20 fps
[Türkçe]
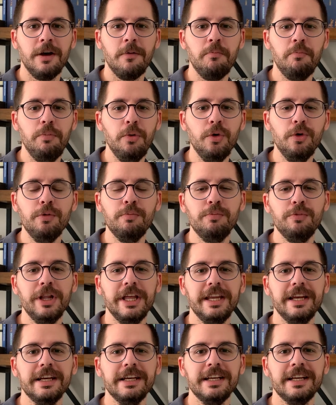
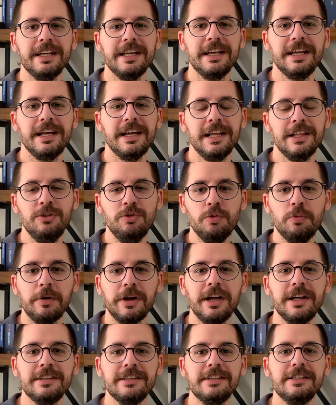bölümleri
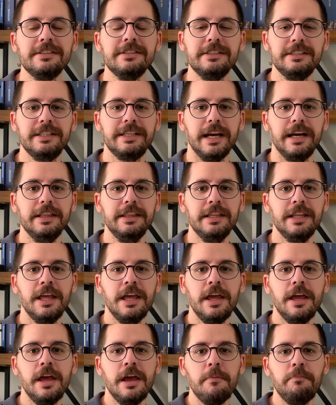numaralandırırken
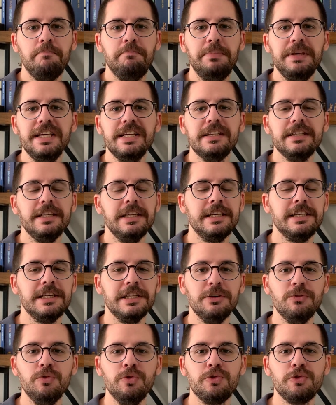1,
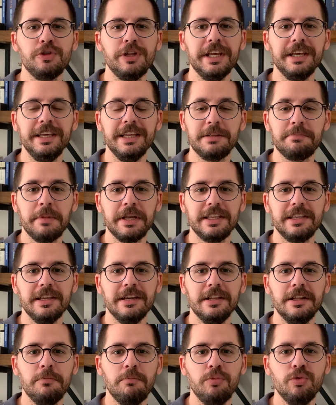2, 3 diye gitmek
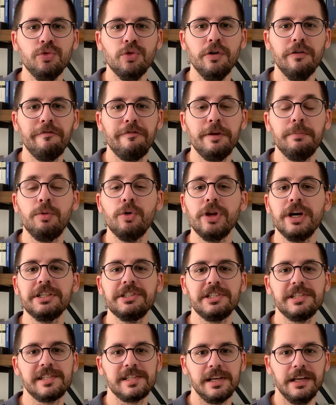yerine bunu
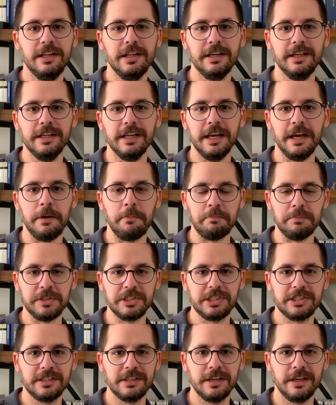Fibonacci sayılarıyla
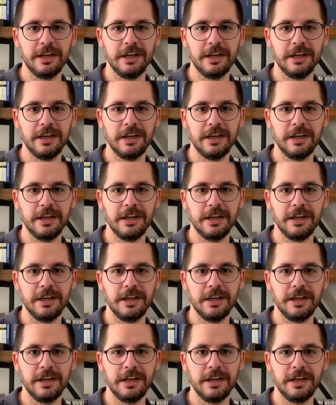yapmış.